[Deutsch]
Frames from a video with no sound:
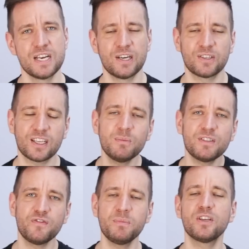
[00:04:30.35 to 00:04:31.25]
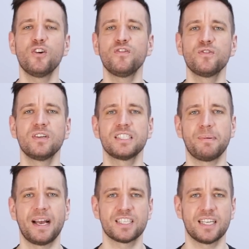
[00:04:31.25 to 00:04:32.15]
Und darum ist für mich Hoffnung ein
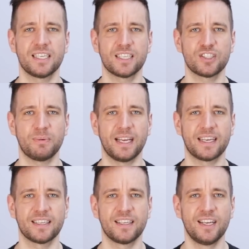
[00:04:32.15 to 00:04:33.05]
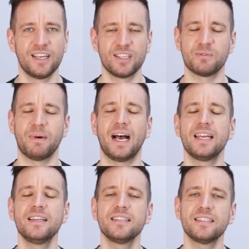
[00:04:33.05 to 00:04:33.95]
zweischneidiges Schwert. Zum
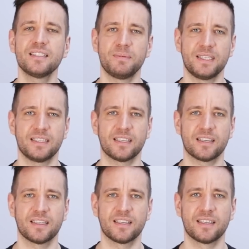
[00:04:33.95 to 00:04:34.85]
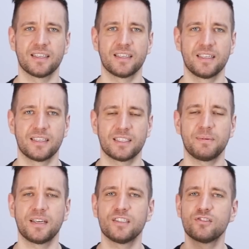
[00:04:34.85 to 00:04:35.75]
einen ist es wichtig, dass
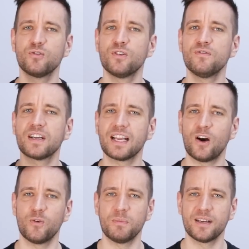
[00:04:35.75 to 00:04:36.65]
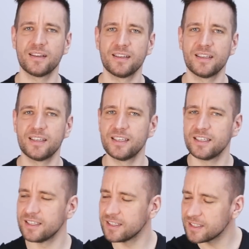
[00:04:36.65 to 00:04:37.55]
wir an die Zukunft glauben,
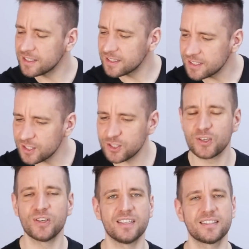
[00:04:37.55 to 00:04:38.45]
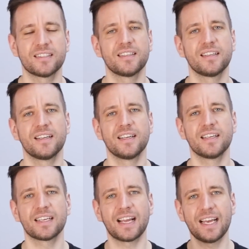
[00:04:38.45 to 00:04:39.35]
die schön ist.
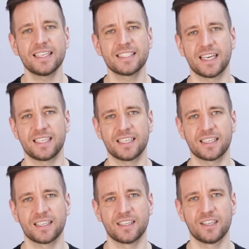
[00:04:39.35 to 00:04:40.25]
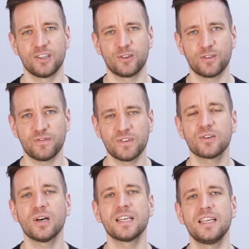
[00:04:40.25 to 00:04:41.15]
Gleichzeitig dürfen wir
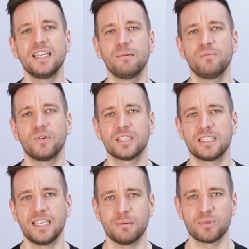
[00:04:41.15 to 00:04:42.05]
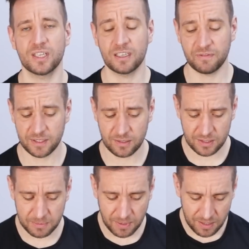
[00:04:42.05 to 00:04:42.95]
dort leben, wo das Leben stattfindet,
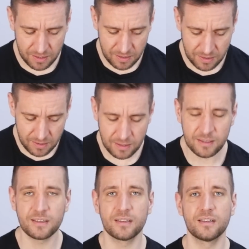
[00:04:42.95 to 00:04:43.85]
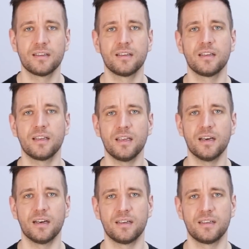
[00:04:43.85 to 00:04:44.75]
und zwar
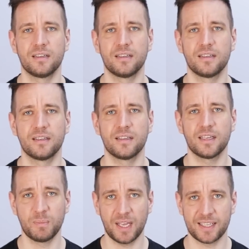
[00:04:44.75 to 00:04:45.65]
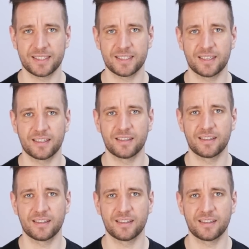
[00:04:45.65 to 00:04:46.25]
hier, im Jetzt.